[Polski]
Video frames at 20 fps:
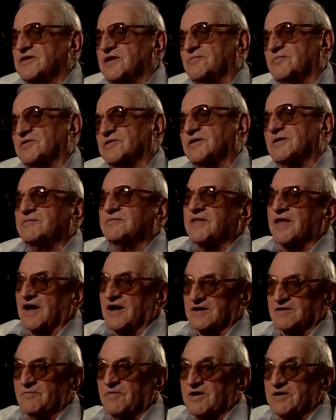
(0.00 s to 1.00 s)
się potem
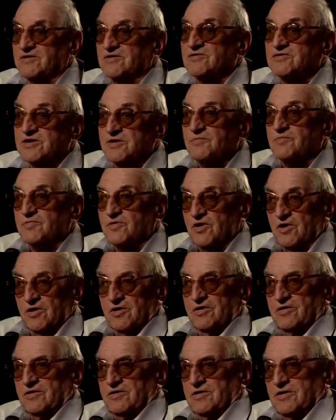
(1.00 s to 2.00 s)
tak, bardzo
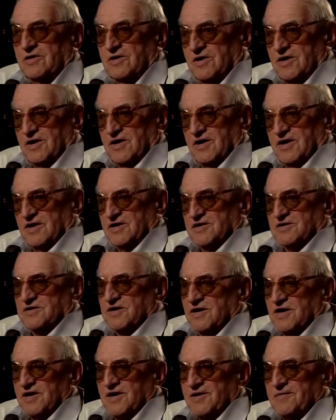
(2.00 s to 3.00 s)
szybko,
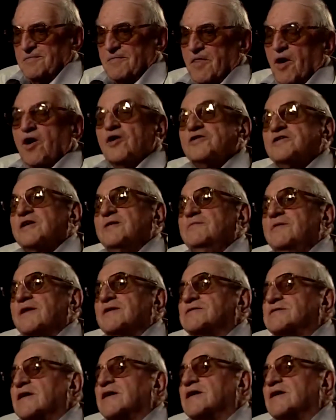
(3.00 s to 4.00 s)
czyli
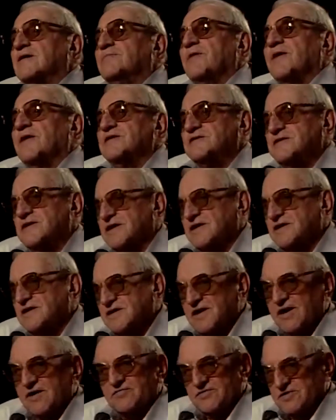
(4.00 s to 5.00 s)
18
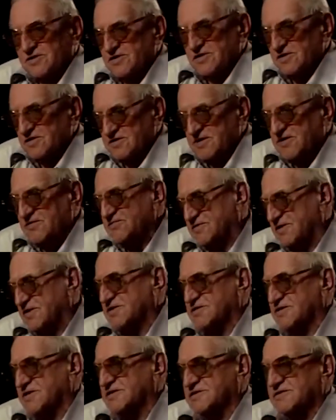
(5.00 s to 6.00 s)
października w
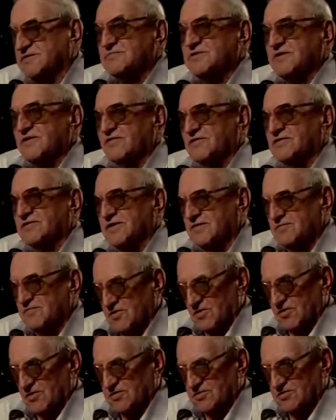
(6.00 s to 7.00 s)
1939
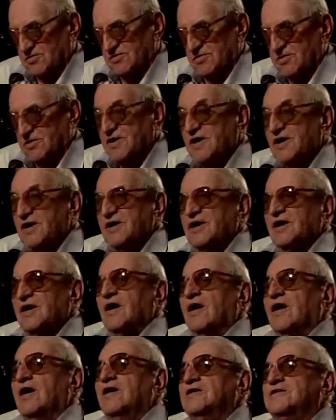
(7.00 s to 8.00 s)
roku
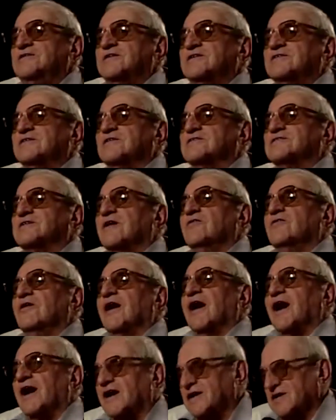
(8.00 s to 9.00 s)
ojciec został
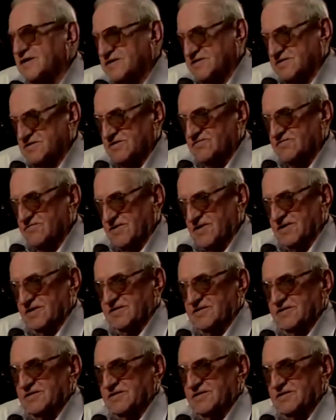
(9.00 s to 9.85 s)
aresztowany.